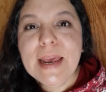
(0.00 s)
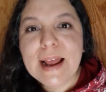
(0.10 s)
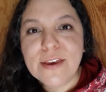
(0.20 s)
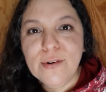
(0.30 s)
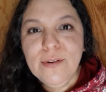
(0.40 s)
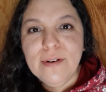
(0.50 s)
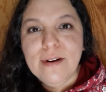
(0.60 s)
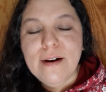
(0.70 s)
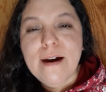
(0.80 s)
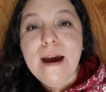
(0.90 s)
año.
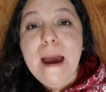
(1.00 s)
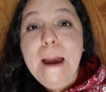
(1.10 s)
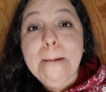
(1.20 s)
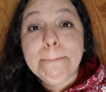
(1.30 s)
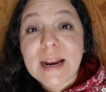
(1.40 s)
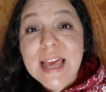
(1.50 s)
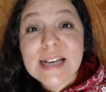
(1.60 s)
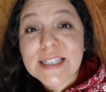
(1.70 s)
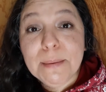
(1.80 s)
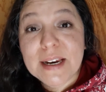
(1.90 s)
María
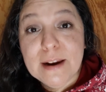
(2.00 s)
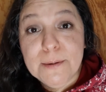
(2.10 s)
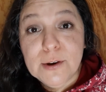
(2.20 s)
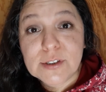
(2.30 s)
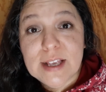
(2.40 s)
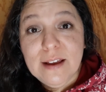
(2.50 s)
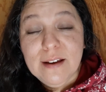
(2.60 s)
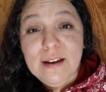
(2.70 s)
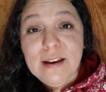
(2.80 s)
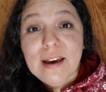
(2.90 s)
estaba nerviosa.
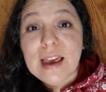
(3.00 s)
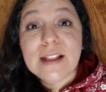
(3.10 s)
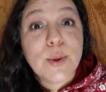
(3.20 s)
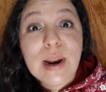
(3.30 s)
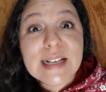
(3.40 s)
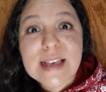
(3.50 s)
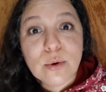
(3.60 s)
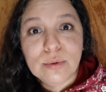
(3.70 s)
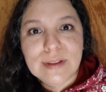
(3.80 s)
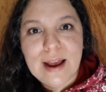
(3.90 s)
Entró a la
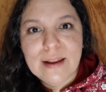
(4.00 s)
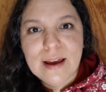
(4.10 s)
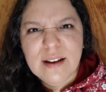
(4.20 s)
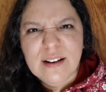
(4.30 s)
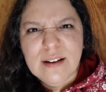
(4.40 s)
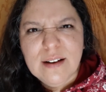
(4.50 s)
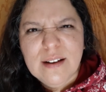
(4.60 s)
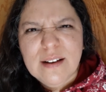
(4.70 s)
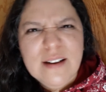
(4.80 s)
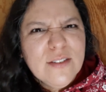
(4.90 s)
secundaria.
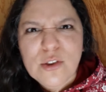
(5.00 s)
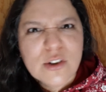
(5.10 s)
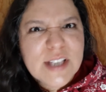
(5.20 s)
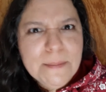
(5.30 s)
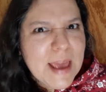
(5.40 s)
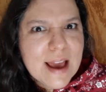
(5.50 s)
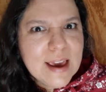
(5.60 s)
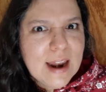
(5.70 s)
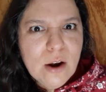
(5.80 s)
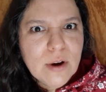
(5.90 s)
No sabía
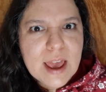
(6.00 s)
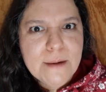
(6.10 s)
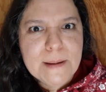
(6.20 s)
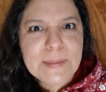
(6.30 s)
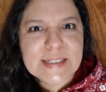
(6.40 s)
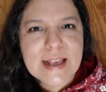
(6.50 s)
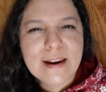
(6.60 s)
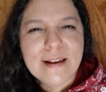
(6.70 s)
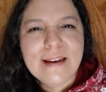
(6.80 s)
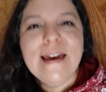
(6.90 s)
qué era lo que iba a
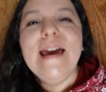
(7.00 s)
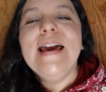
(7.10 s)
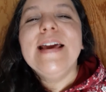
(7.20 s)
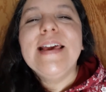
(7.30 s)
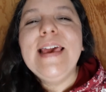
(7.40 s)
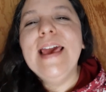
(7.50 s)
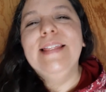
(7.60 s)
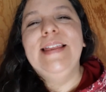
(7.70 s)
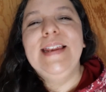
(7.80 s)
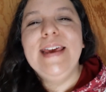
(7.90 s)
pasar.
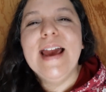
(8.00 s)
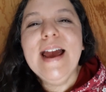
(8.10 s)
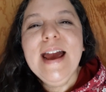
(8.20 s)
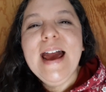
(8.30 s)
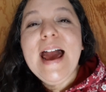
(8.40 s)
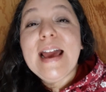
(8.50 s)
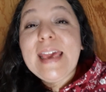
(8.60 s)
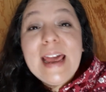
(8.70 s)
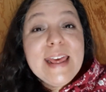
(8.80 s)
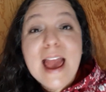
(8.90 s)
¿Quién diría
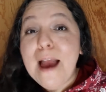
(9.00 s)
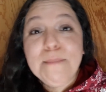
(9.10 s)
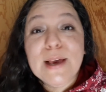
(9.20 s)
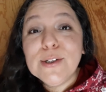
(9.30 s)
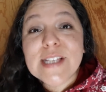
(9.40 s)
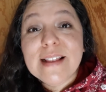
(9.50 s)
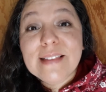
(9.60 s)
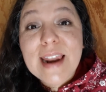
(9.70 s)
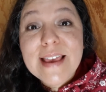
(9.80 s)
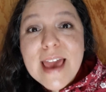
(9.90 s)
que haría amigos
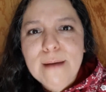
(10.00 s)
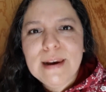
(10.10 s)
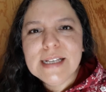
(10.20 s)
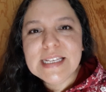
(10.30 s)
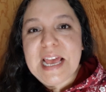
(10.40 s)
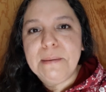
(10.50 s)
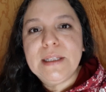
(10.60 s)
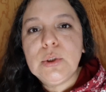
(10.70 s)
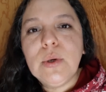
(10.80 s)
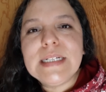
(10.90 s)
entrañables y
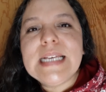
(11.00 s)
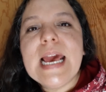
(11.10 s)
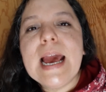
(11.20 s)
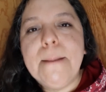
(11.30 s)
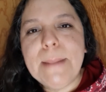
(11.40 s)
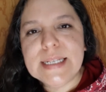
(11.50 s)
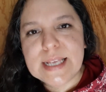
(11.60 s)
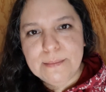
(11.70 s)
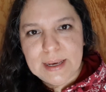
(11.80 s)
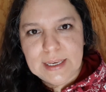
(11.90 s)
aventuras que jamás se
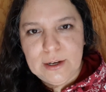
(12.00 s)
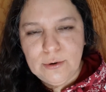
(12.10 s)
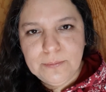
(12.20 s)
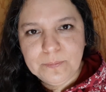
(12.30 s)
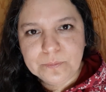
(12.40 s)
imaginó?